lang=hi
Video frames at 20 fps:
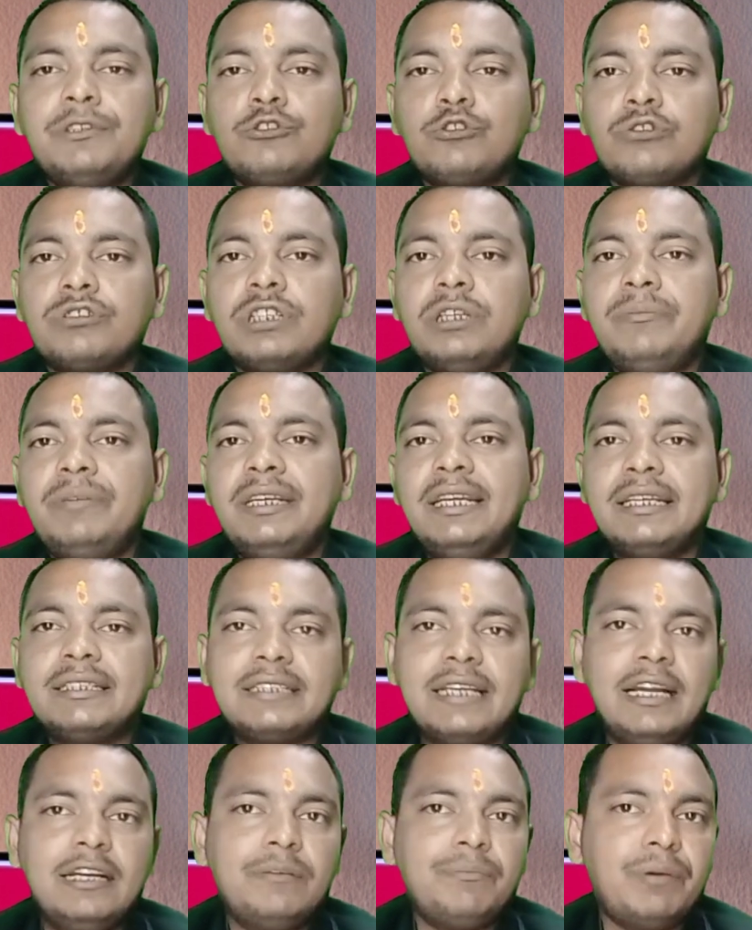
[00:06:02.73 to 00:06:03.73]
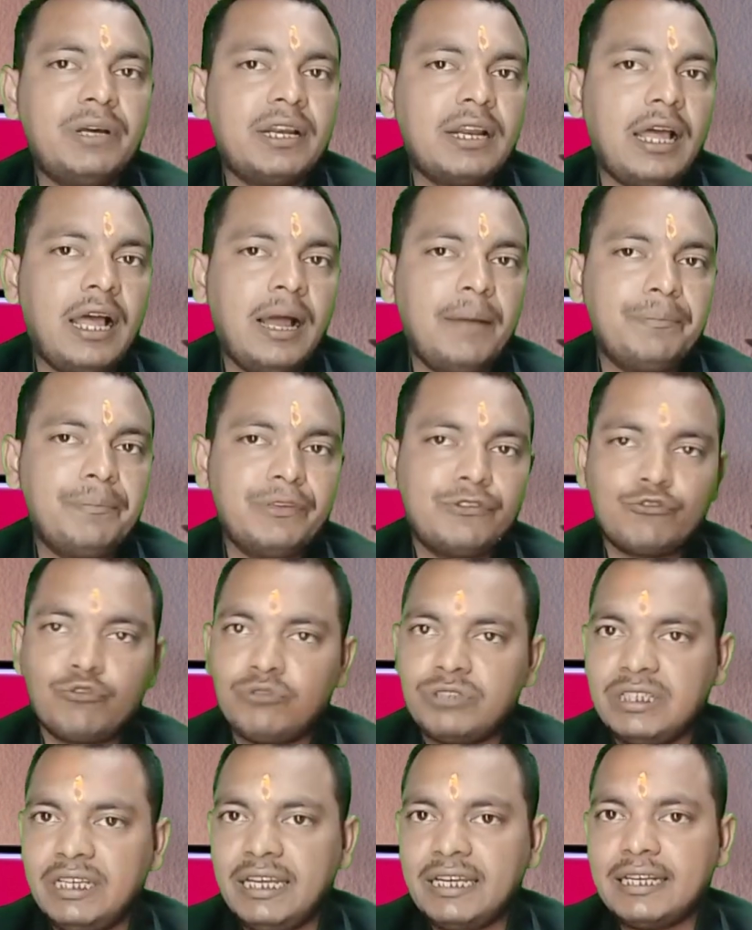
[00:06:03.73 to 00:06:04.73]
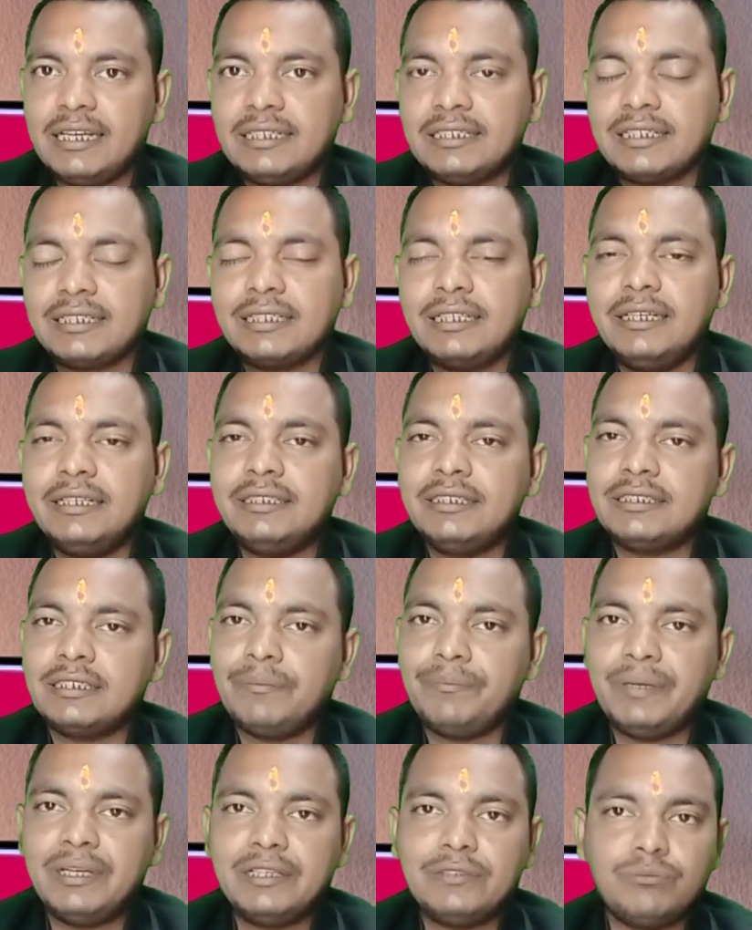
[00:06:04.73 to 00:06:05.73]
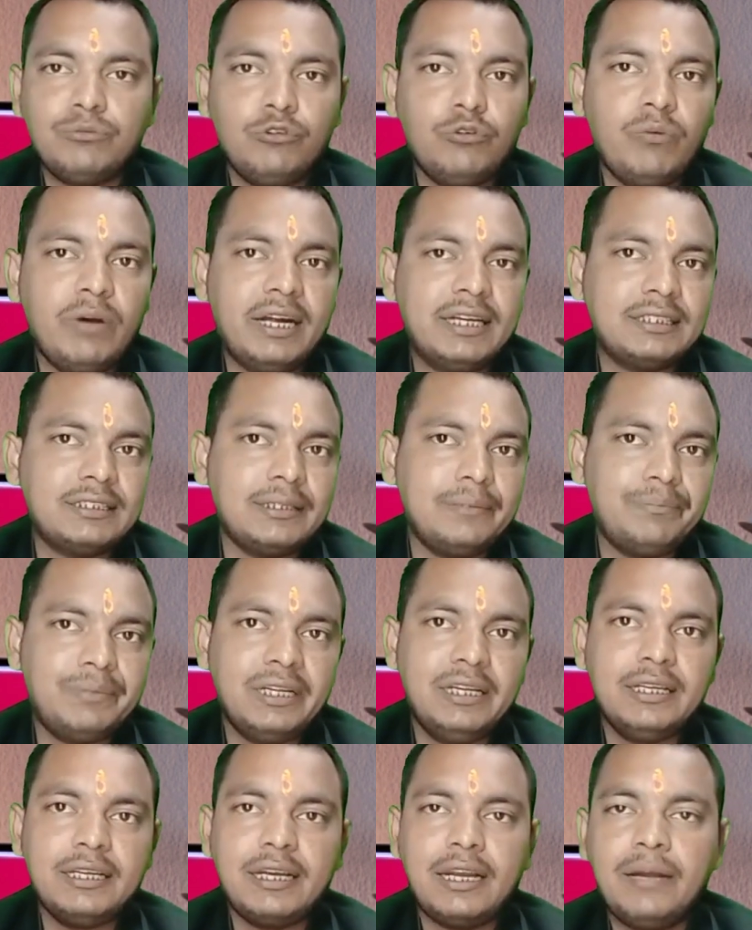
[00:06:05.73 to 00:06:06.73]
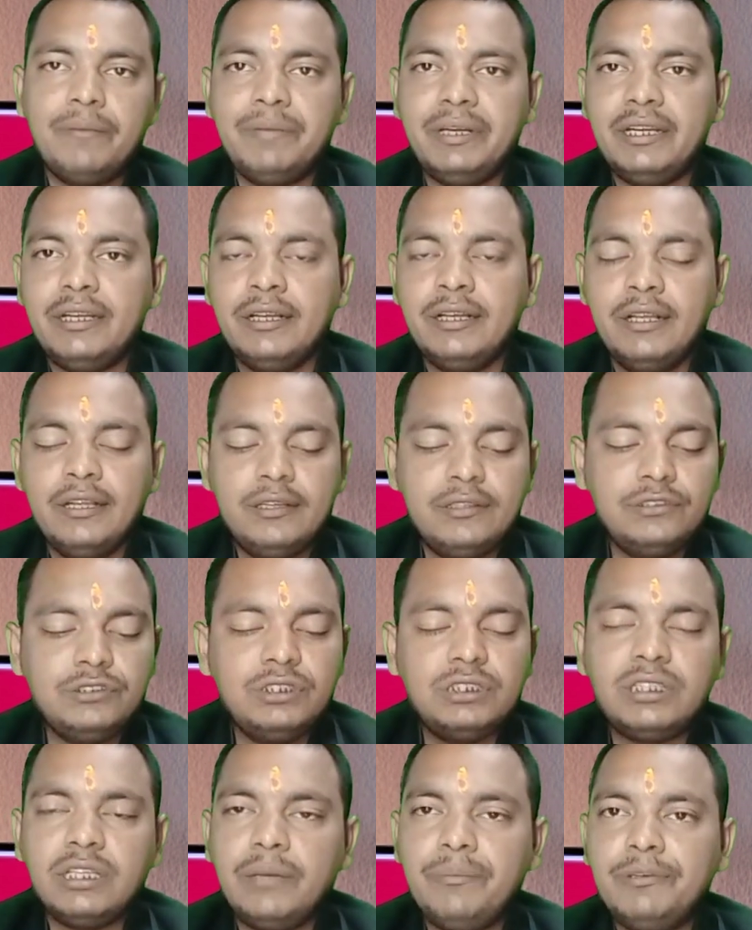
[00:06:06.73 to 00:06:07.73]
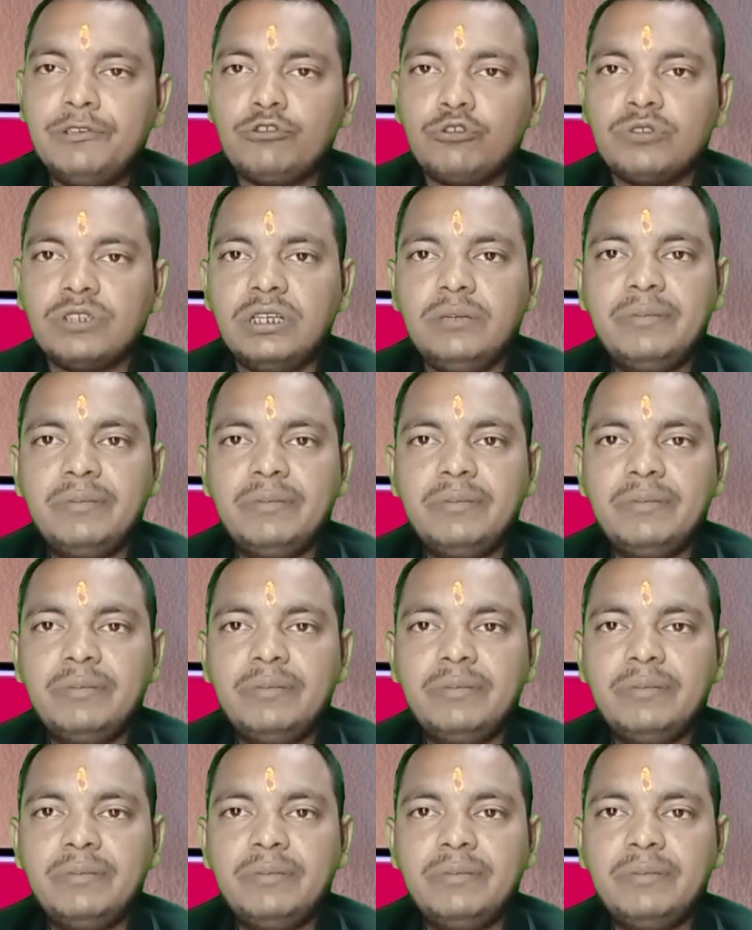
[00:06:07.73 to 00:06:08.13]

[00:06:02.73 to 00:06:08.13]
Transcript: है और किसी भी सोशल मीडिया साइट पर आप इसको शेयर कर सकते हैं जैसे फेसबुक व्हाट्सअप टेलीग्राम